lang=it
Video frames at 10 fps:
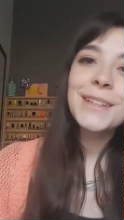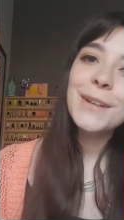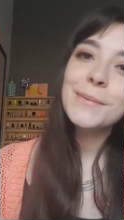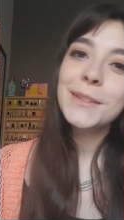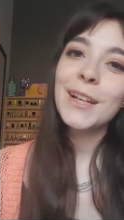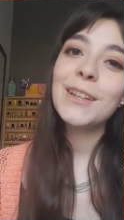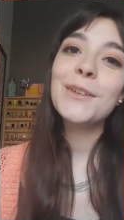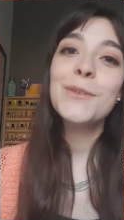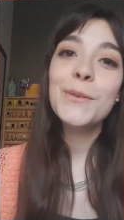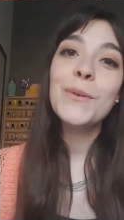tutti, io come tornata
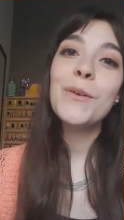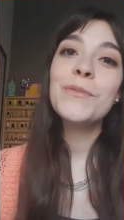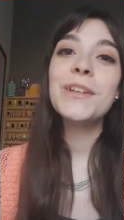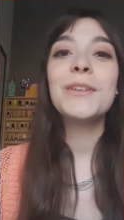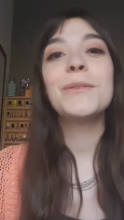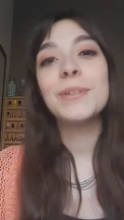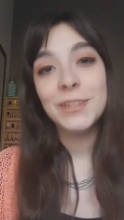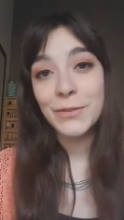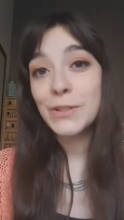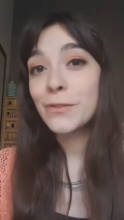con un nuovo video, in
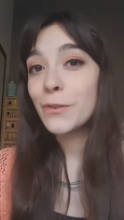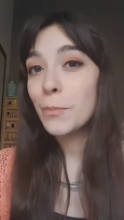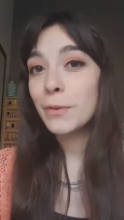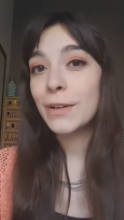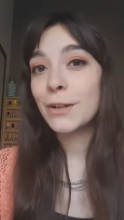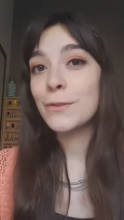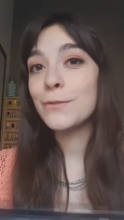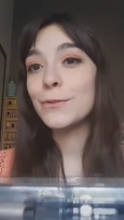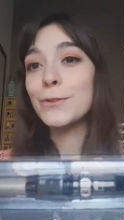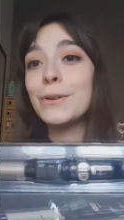questo video volevo provare
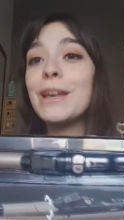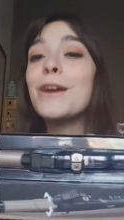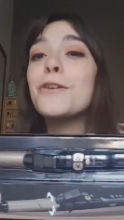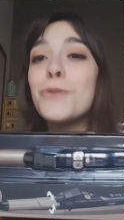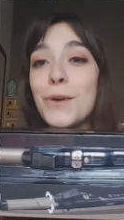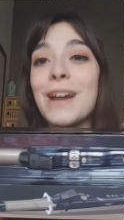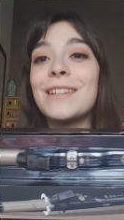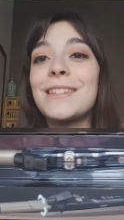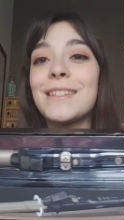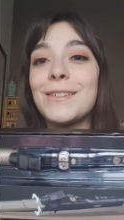con voi
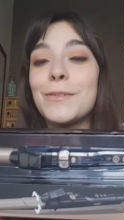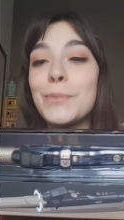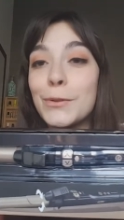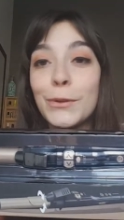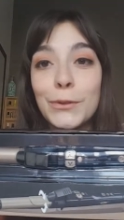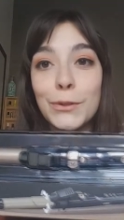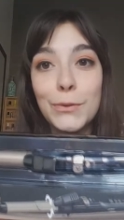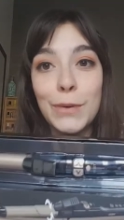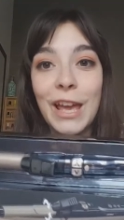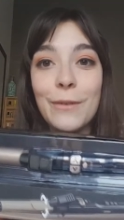questo prodotto
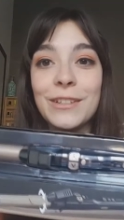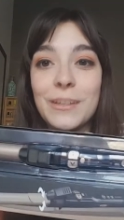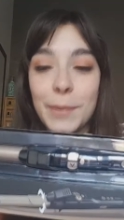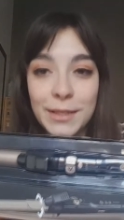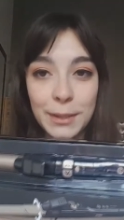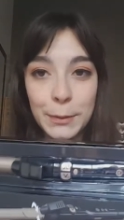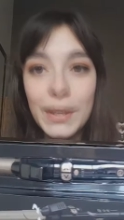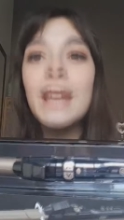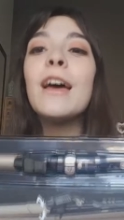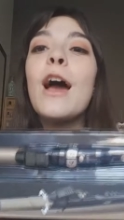qui, questa piastra
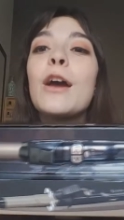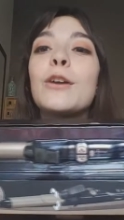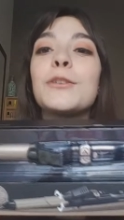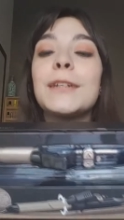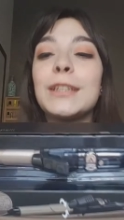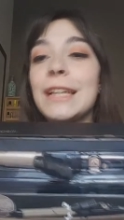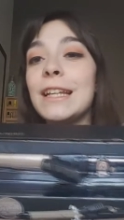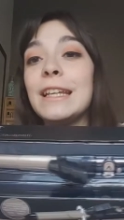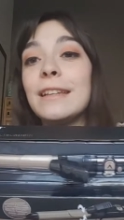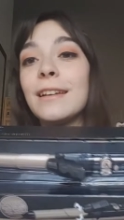qui, che ho trovato da
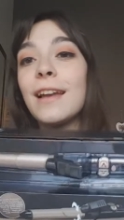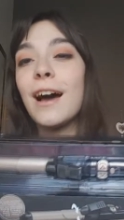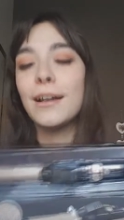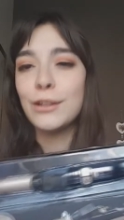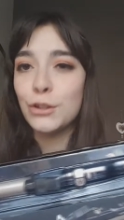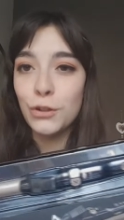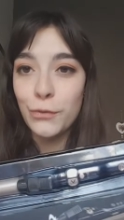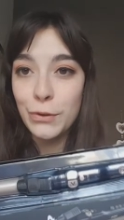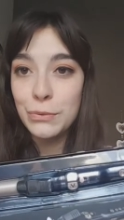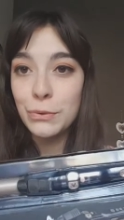Lidl a
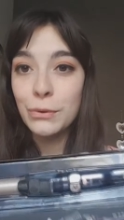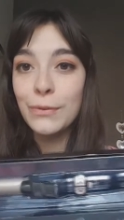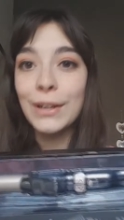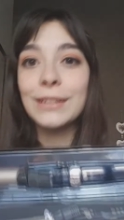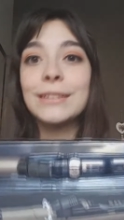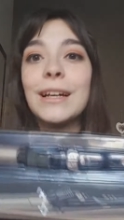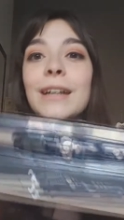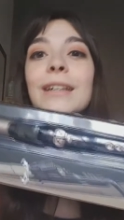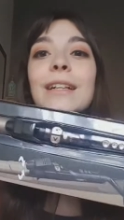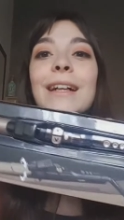19,90€
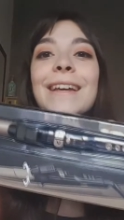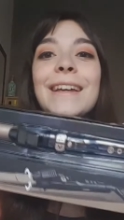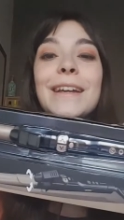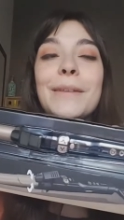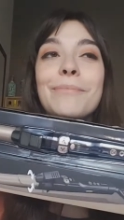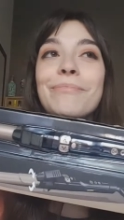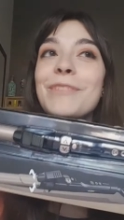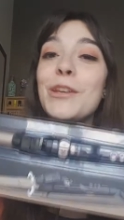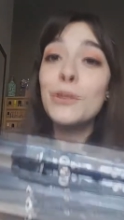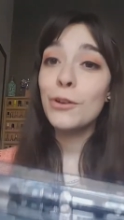e ehm,
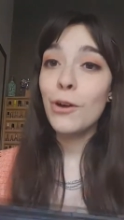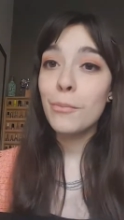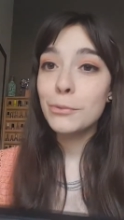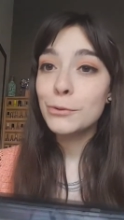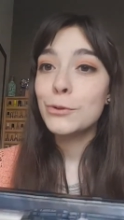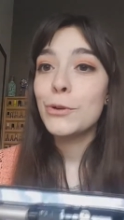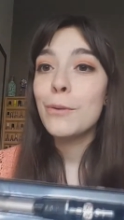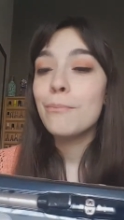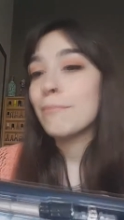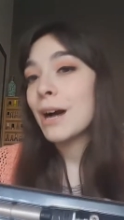io non ho appunto
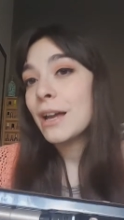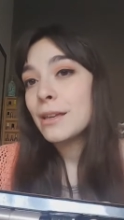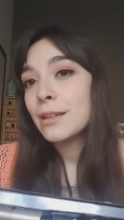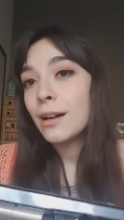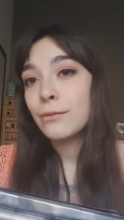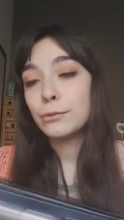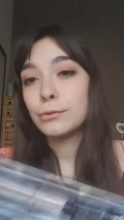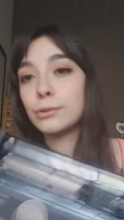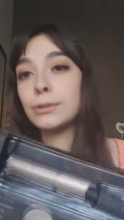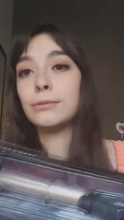mai
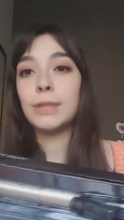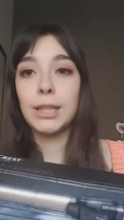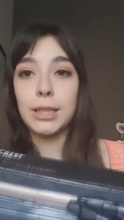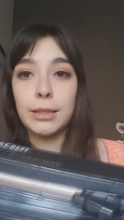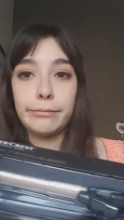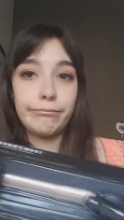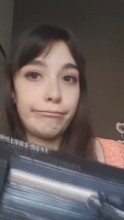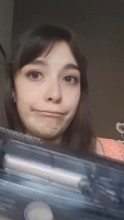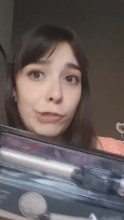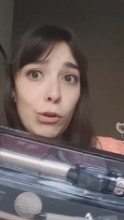avuto una
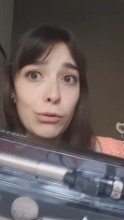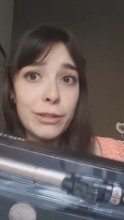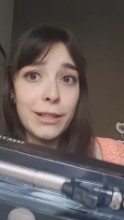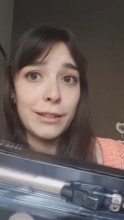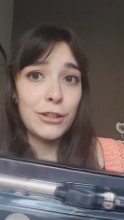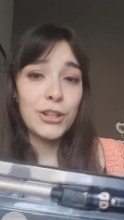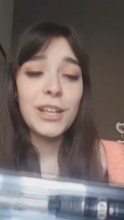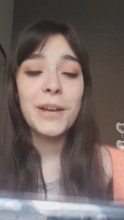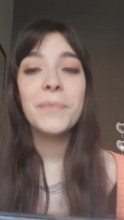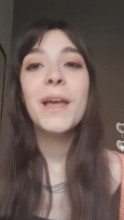cosa del genere,